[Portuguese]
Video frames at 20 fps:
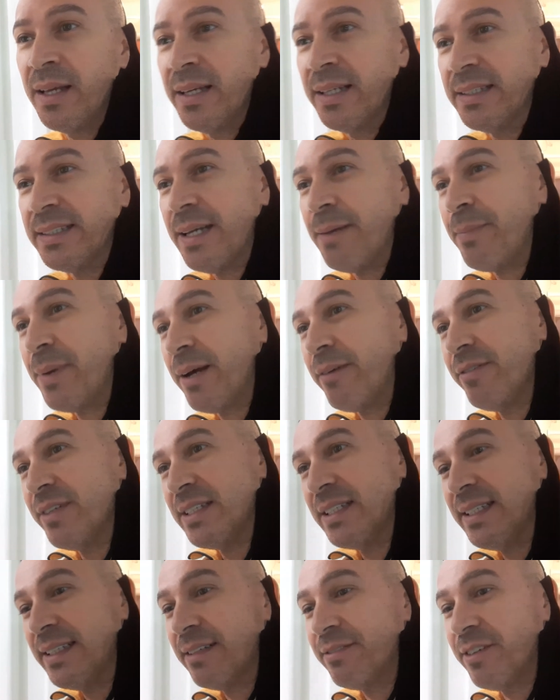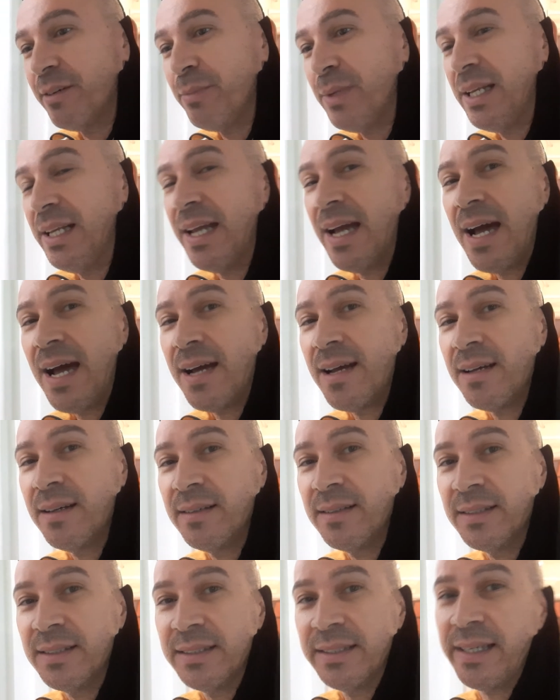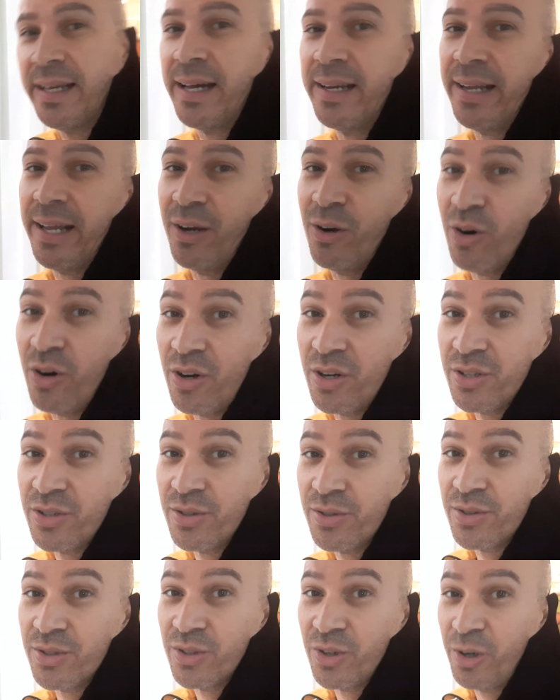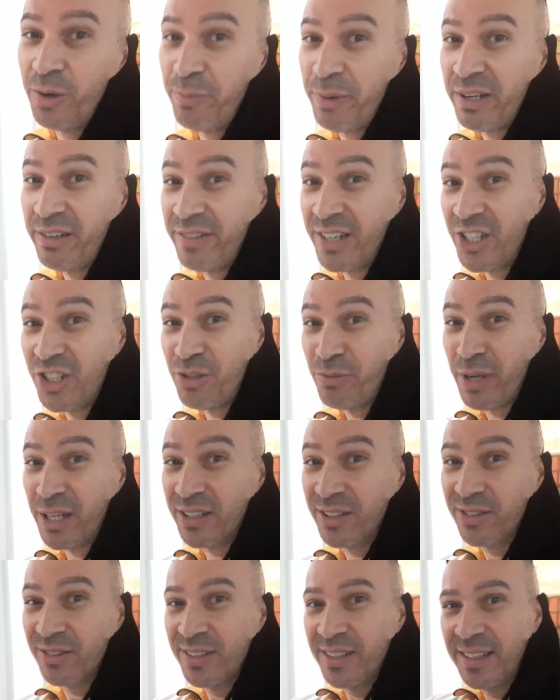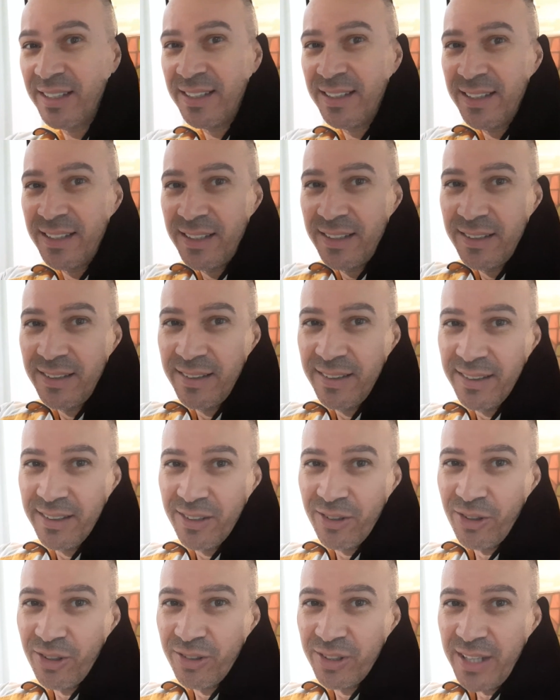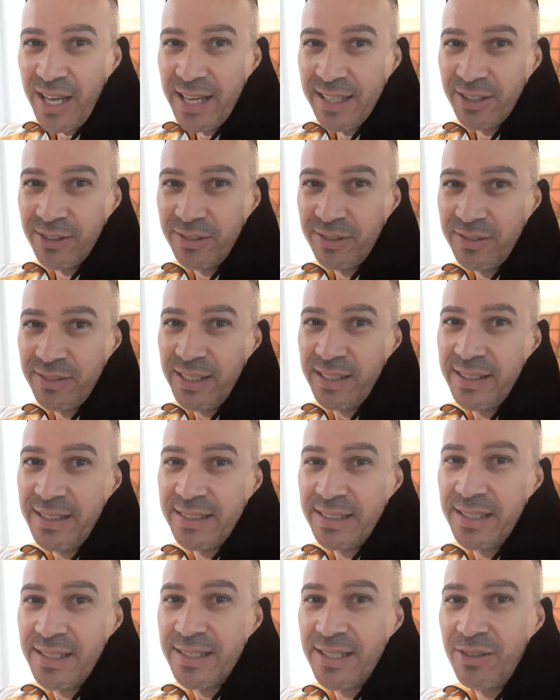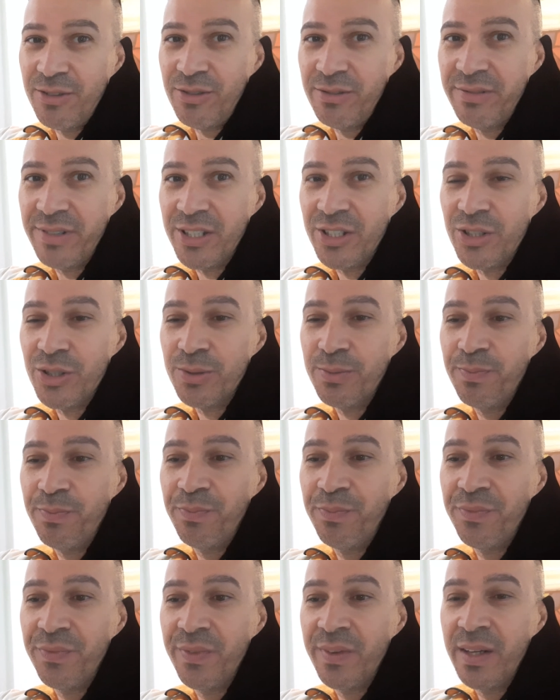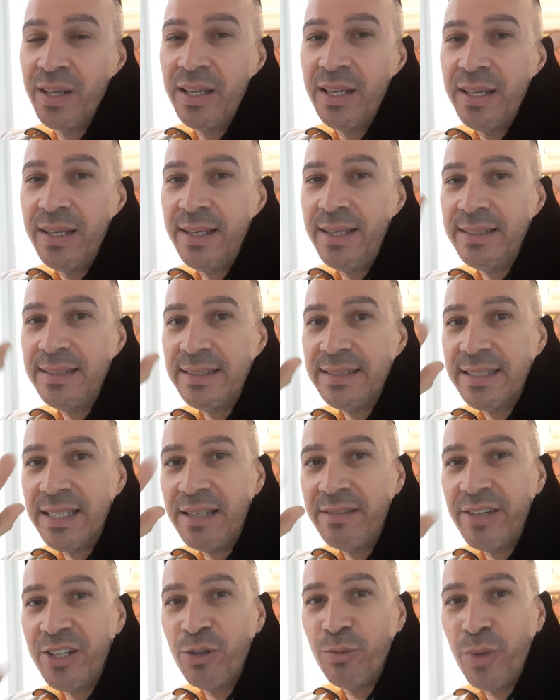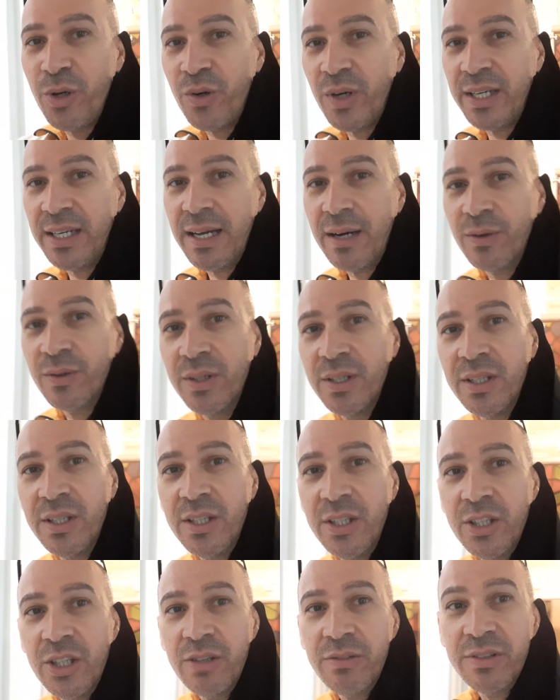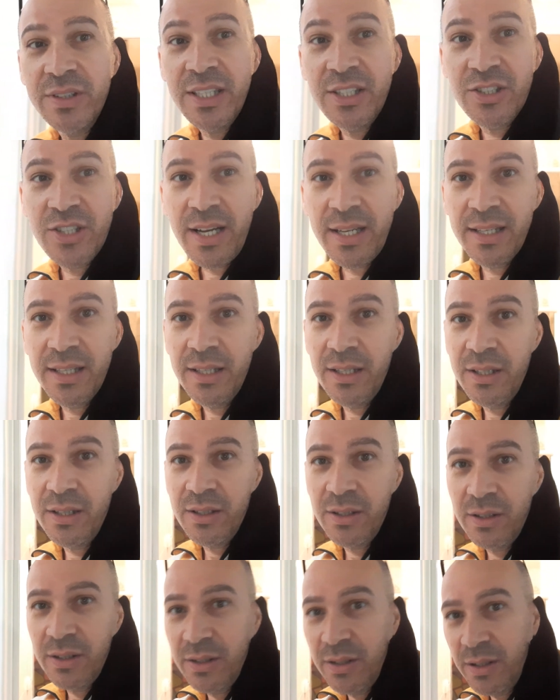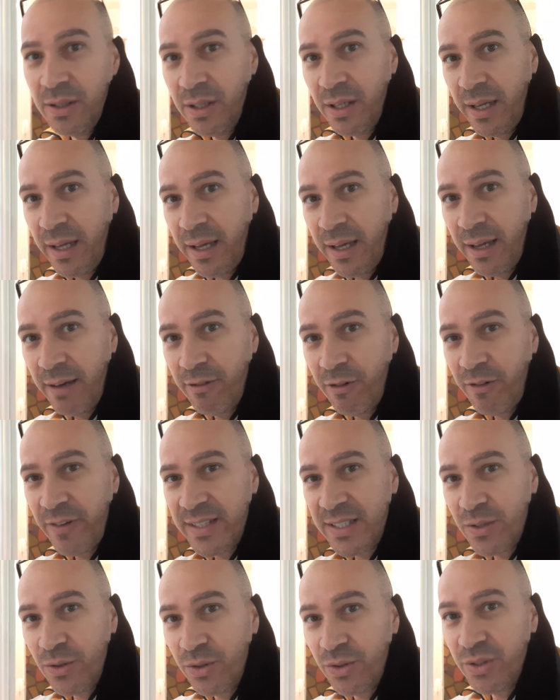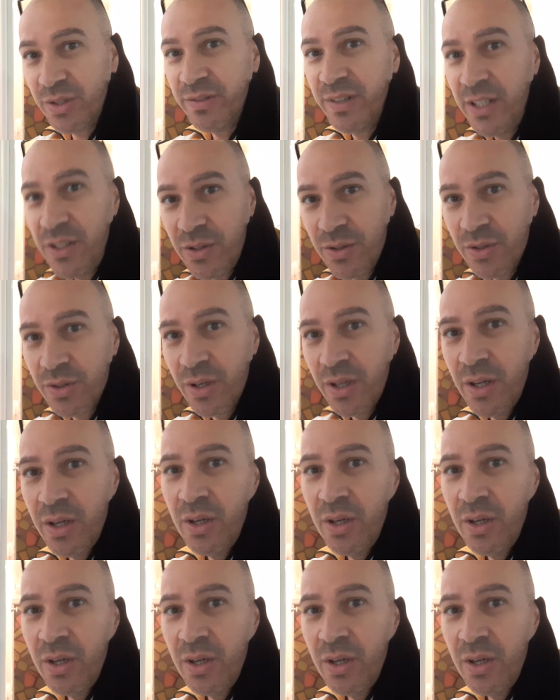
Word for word: se é para visita familiar, se é negócios ou para investimento. Contato na descrição do vídeo. E se inscreva aí no meu canal, que eu vou deixar aqui, é, vou fazer outros vídeos